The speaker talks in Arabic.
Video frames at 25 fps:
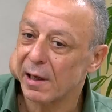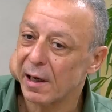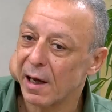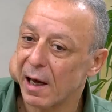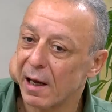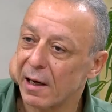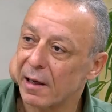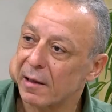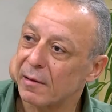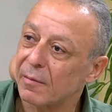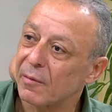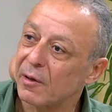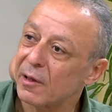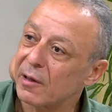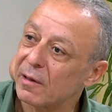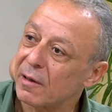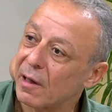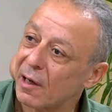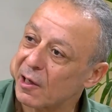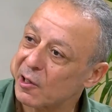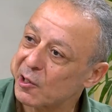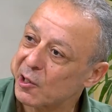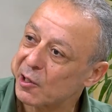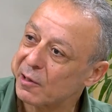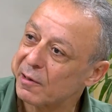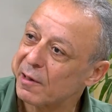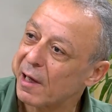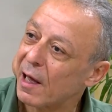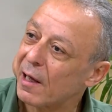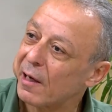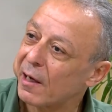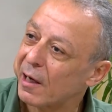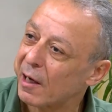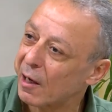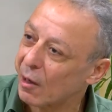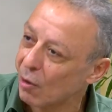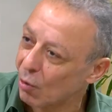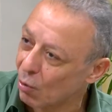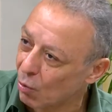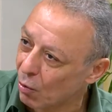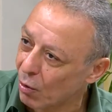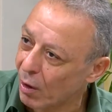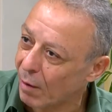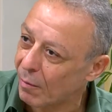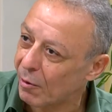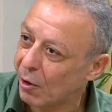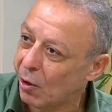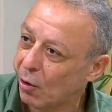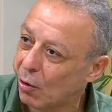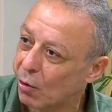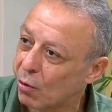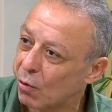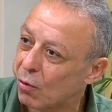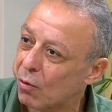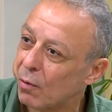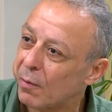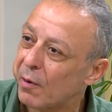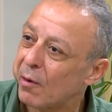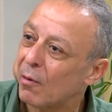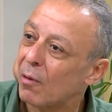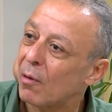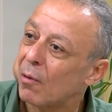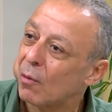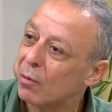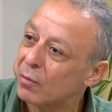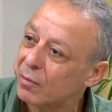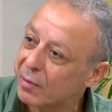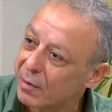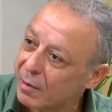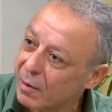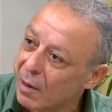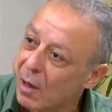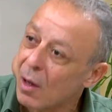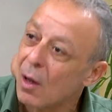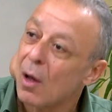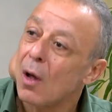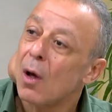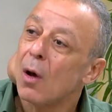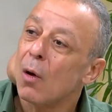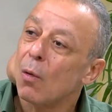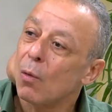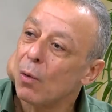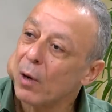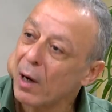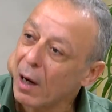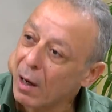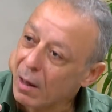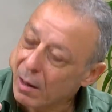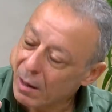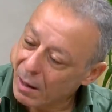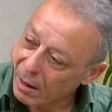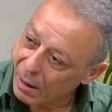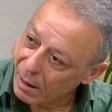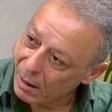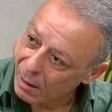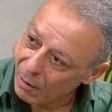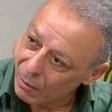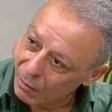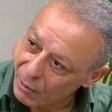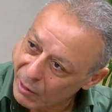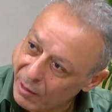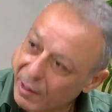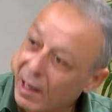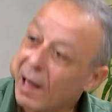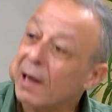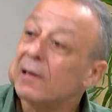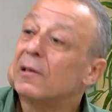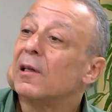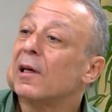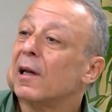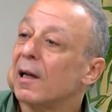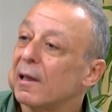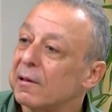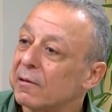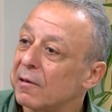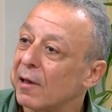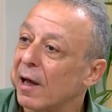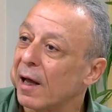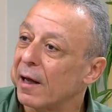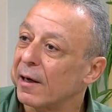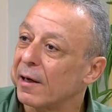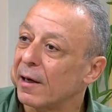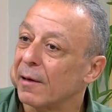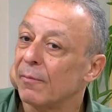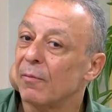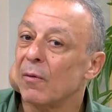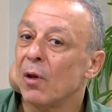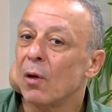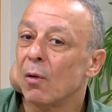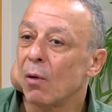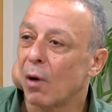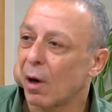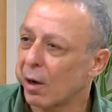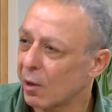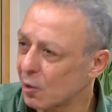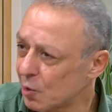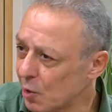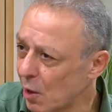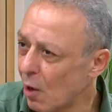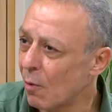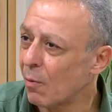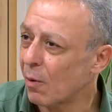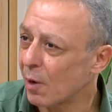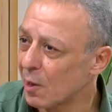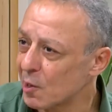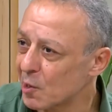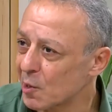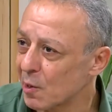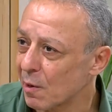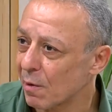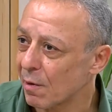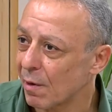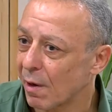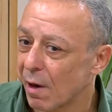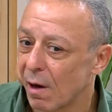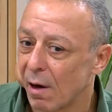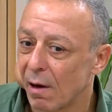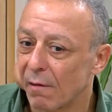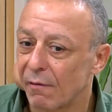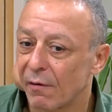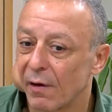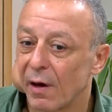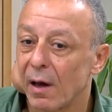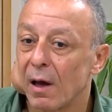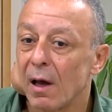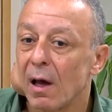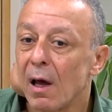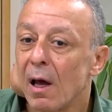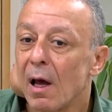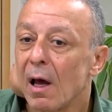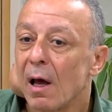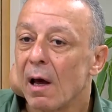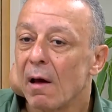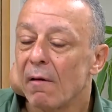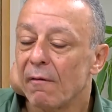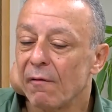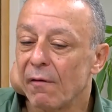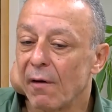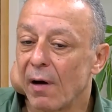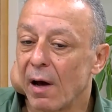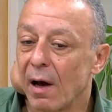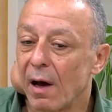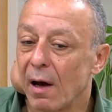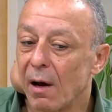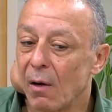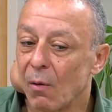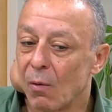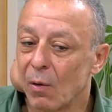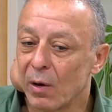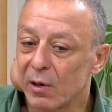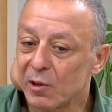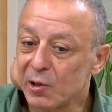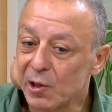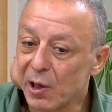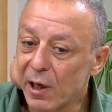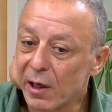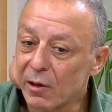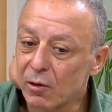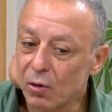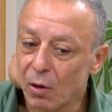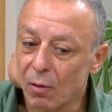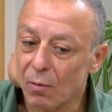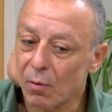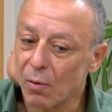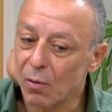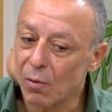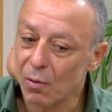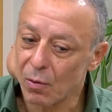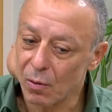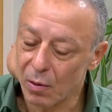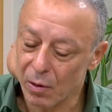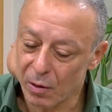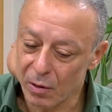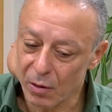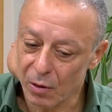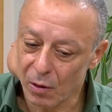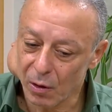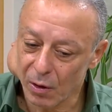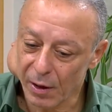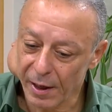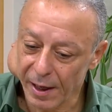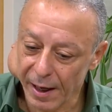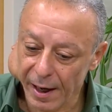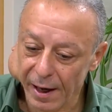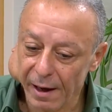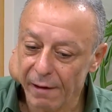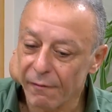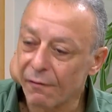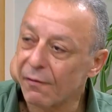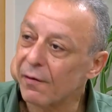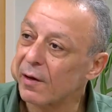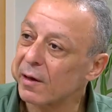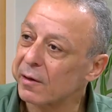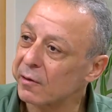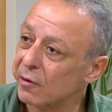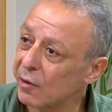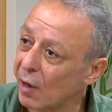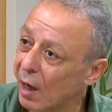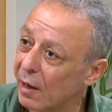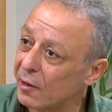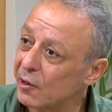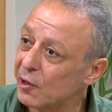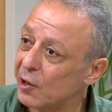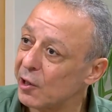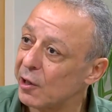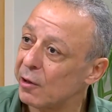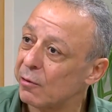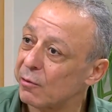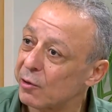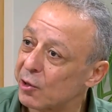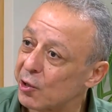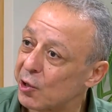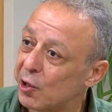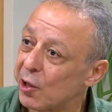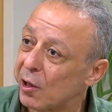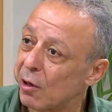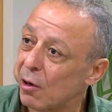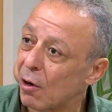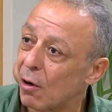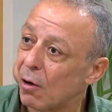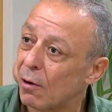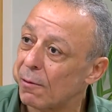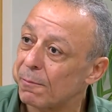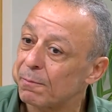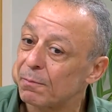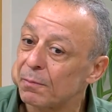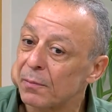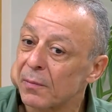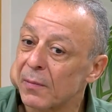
كانت من الدرجه الثانيه للاولى بالحكومه والثالثه للثانيه آه. خرجناهم بقصر الثقافه فورجيتهم انه كيف التايتشي وتشيكون